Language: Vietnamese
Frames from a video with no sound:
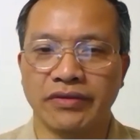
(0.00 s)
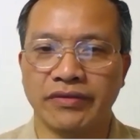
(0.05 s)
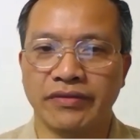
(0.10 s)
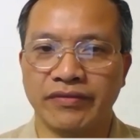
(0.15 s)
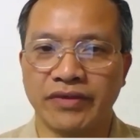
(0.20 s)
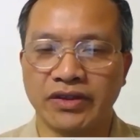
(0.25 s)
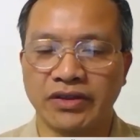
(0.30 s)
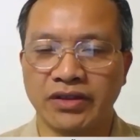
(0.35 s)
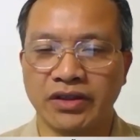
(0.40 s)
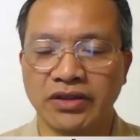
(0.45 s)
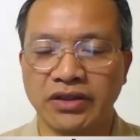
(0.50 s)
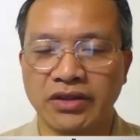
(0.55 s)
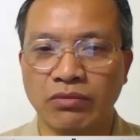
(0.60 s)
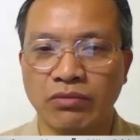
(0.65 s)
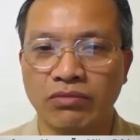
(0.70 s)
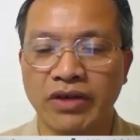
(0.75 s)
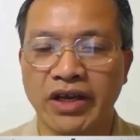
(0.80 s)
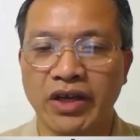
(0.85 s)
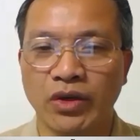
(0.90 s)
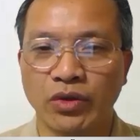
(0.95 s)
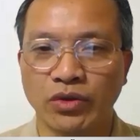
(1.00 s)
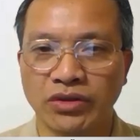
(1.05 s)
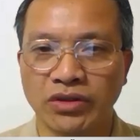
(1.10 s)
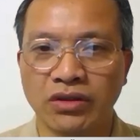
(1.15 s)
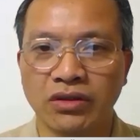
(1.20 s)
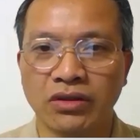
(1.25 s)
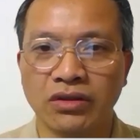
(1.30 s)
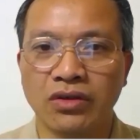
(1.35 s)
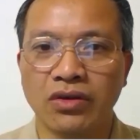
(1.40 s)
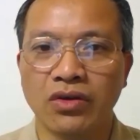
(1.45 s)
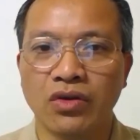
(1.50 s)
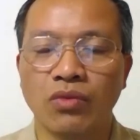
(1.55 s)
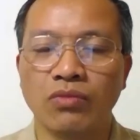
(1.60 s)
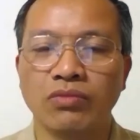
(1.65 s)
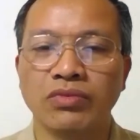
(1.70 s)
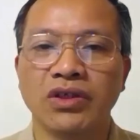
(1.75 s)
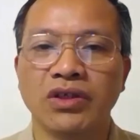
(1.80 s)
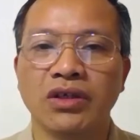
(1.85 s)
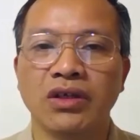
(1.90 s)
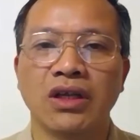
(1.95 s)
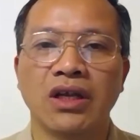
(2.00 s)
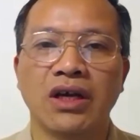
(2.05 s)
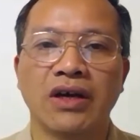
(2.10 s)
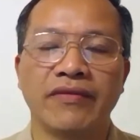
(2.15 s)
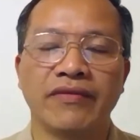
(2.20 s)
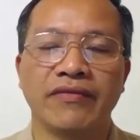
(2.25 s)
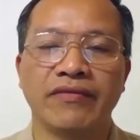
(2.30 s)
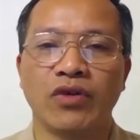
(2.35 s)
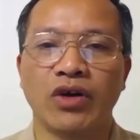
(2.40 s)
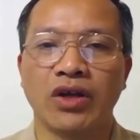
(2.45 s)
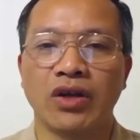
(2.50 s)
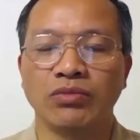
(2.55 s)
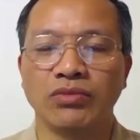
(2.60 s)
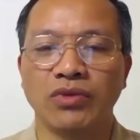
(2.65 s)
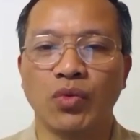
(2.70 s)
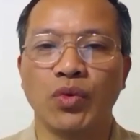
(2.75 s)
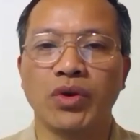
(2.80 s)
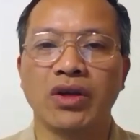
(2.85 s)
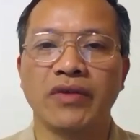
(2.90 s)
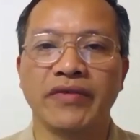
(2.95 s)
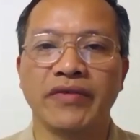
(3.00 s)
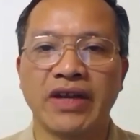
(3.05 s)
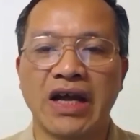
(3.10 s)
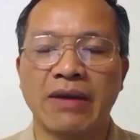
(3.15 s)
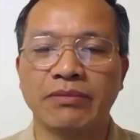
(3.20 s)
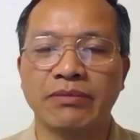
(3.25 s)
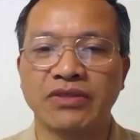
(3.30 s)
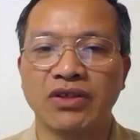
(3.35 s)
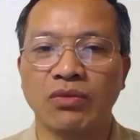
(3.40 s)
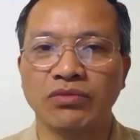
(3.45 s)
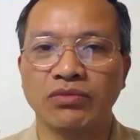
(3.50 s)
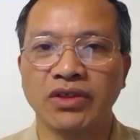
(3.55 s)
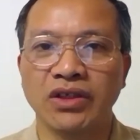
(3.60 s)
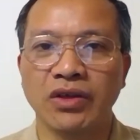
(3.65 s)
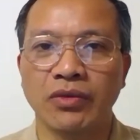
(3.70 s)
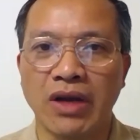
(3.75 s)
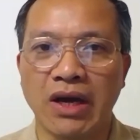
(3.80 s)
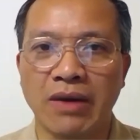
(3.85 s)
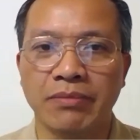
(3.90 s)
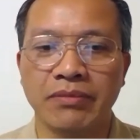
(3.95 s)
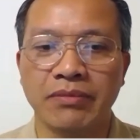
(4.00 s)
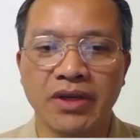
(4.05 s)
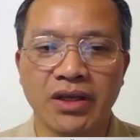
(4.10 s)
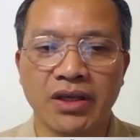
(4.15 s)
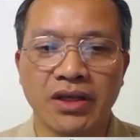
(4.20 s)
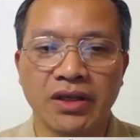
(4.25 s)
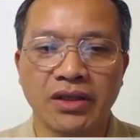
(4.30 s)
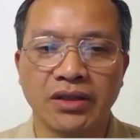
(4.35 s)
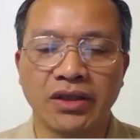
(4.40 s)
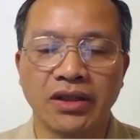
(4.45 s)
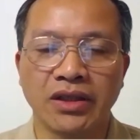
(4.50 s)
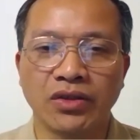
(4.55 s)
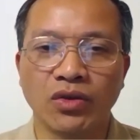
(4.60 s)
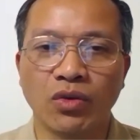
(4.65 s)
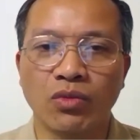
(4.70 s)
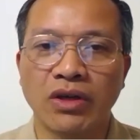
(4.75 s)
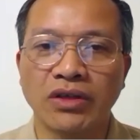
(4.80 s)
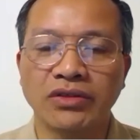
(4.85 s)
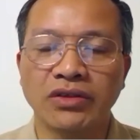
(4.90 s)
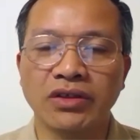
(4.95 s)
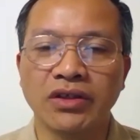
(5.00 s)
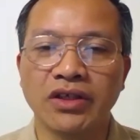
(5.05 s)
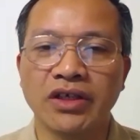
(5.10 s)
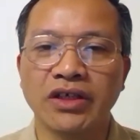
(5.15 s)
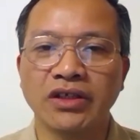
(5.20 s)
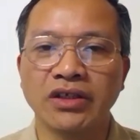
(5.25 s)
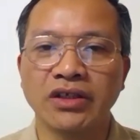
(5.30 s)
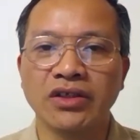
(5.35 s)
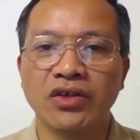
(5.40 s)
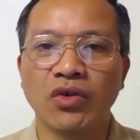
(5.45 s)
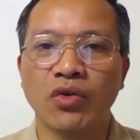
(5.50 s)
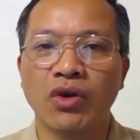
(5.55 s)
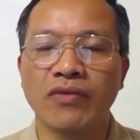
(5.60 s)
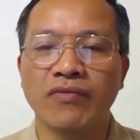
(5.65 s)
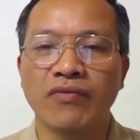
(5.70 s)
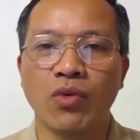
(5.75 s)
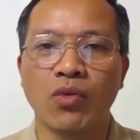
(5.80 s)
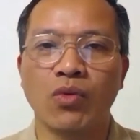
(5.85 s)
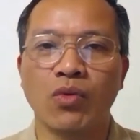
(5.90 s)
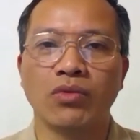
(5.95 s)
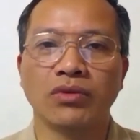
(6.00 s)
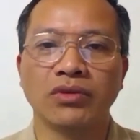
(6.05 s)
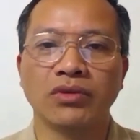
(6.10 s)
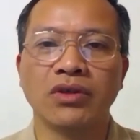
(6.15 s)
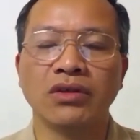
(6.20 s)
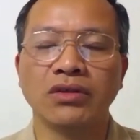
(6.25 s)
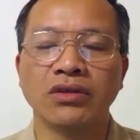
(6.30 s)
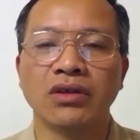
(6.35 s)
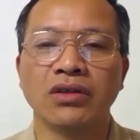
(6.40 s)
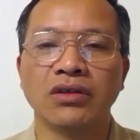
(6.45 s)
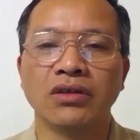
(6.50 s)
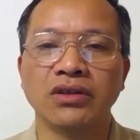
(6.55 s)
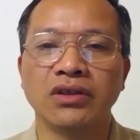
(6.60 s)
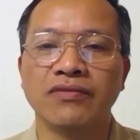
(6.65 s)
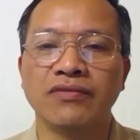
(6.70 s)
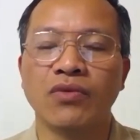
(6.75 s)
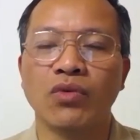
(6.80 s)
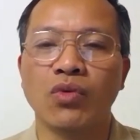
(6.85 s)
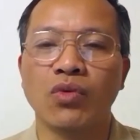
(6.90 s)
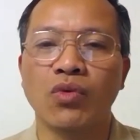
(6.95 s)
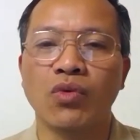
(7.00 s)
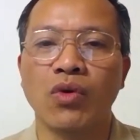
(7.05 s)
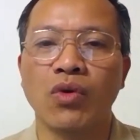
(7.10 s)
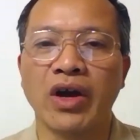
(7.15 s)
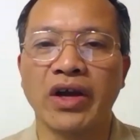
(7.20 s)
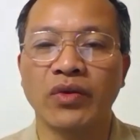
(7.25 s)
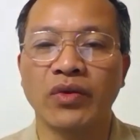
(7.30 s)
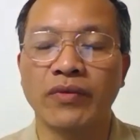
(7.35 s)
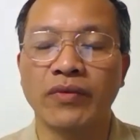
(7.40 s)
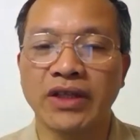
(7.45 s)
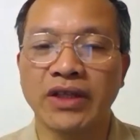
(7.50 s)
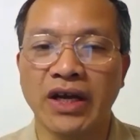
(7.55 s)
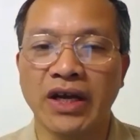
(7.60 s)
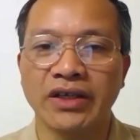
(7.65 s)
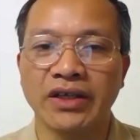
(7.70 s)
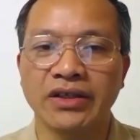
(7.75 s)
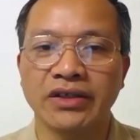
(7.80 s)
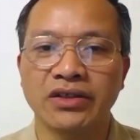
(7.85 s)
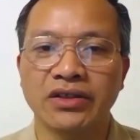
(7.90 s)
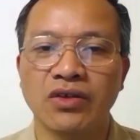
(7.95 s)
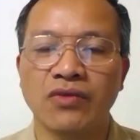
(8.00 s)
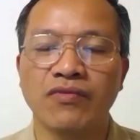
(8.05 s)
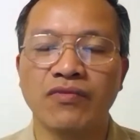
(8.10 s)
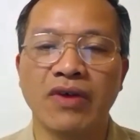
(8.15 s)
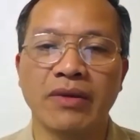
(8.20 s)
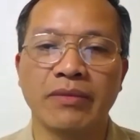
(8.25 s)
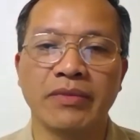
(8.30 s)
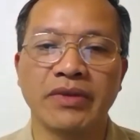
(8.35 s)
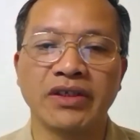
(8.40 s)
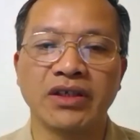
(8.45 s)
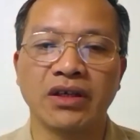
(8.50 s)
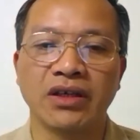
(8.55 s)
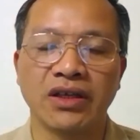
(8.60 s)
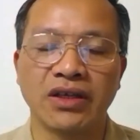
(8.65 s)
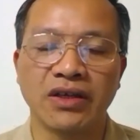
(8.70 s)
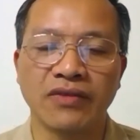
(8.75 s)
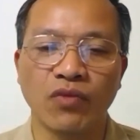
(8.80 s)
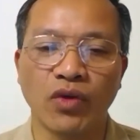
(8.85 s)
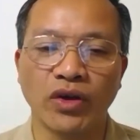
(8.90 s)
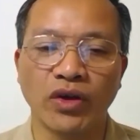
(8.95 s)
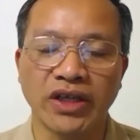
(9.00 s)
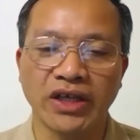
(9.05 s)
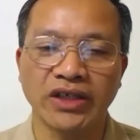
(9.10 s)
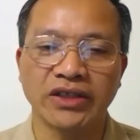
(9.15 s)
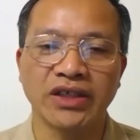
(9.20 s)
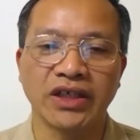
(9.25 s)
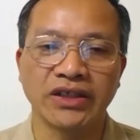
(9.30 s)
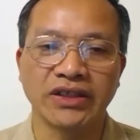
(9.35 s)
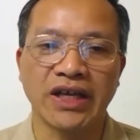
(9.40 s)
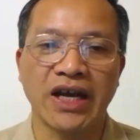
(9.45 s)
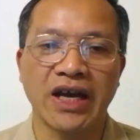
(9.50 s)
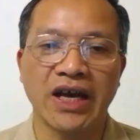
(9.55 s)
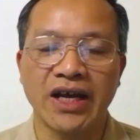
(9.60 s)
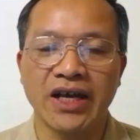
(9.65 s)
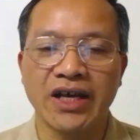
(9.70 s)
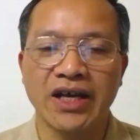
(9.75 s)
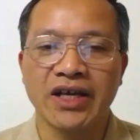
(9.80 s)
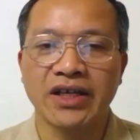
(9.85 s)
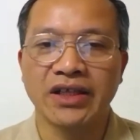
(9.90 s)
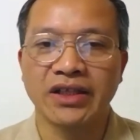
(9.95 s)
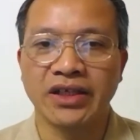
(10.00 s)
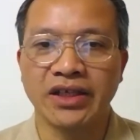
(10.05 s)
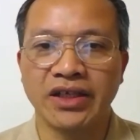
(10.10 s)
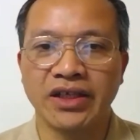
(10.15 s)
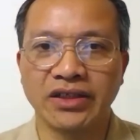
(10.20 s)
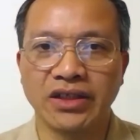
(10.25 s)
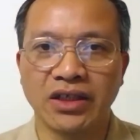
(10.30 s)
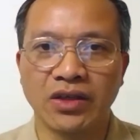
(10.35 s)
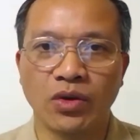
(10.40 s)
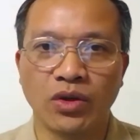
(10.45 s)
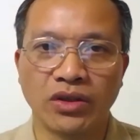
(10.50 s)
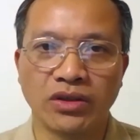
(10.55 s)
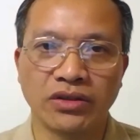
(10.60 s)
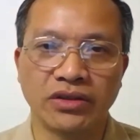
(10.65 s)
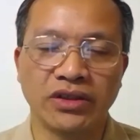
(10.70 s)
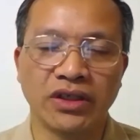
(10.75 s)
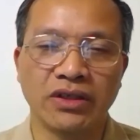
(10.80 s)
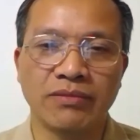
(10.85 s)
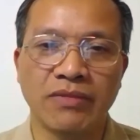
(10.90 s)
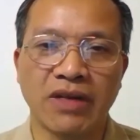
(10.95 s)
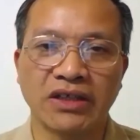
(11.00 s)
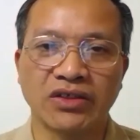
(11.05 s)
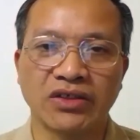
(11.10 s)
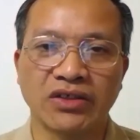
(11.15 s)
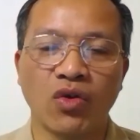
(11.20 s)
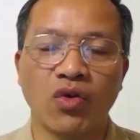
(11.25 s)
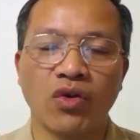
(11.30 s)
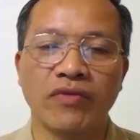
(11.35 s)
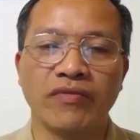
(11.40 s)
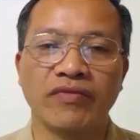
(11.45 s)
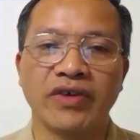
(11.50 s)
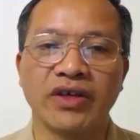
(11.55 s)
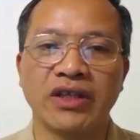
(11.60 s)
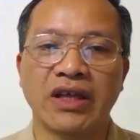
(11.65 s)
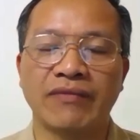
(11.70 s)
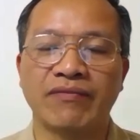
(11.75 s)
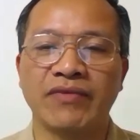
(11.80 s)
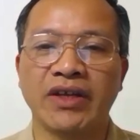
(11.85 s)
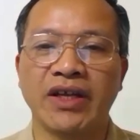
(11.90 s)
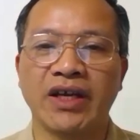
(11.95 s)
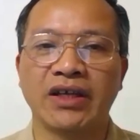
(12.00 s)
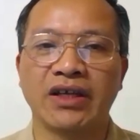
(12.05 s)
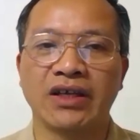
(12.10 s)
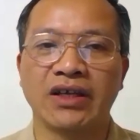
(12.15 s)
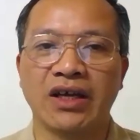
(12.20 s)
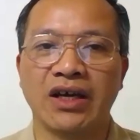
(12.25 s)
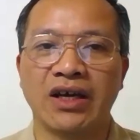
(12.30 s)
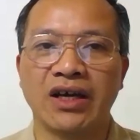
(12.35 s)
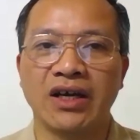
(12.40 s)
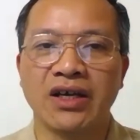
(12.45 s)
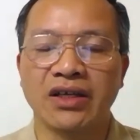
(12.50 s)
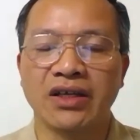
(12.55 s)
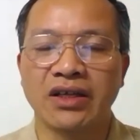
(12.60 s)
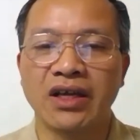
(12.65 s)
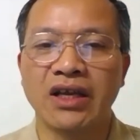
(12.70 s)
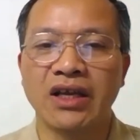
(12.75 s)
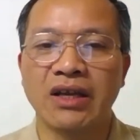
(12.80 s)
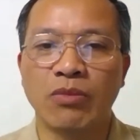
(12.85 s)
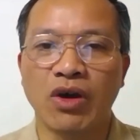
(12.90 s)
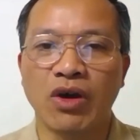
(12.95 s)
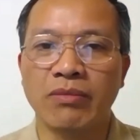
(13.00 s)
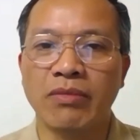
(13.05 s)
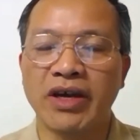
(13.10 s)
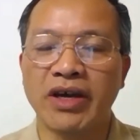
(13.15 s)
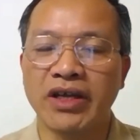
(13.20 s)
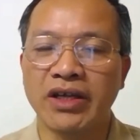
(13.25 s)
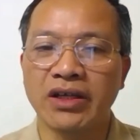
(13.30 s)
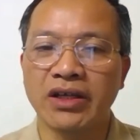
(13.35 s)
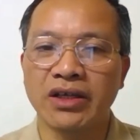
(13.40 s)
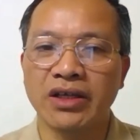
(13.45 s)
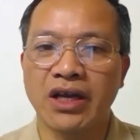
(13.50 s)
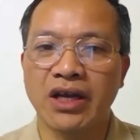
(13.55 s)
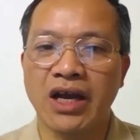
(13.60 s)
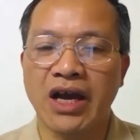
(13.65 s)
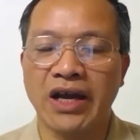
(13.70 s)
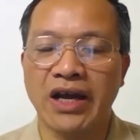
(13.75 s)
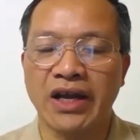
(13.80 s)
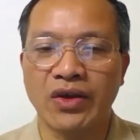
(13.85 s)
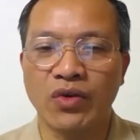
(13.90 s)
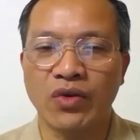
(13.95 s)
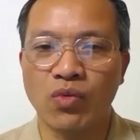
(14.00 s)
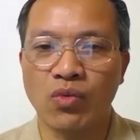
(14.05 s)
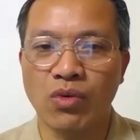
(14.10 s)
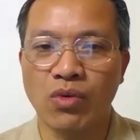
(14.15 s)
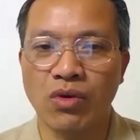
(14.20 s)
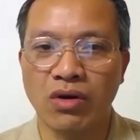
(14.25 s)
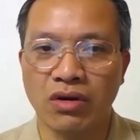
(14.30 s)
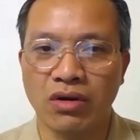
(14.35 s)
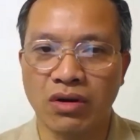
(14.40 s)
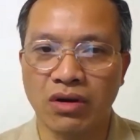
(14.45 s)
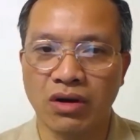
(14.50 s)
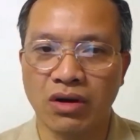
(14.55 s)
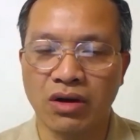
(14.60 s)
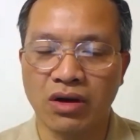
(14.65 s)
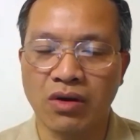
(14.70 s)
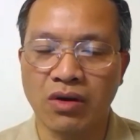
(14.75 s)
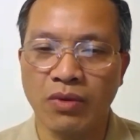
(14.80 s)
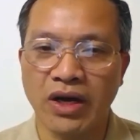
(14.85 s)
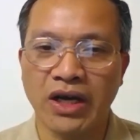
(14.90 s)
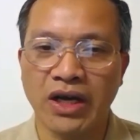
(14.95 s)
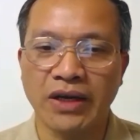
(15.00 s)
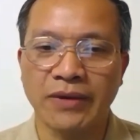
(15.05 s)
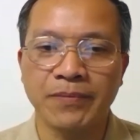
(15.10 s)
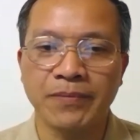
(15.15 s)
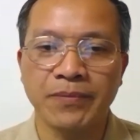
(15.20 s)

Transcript: về dưới trong nghề luật sư cũng như là hoạt động nhân quyền ở Việt Nam trong rất nhiều năm thì tôi cũng đã chứng kiến rất nhiều cái vụ tương tự như vụ của anh Nguyễn Văn Thanh chứ không phải bây giờ đến vụ anh Thanh xảy ra thì dư luận trên mạng xã hội với đặt vấn đề rằng là đây là một cái bẫy cài của uh, công an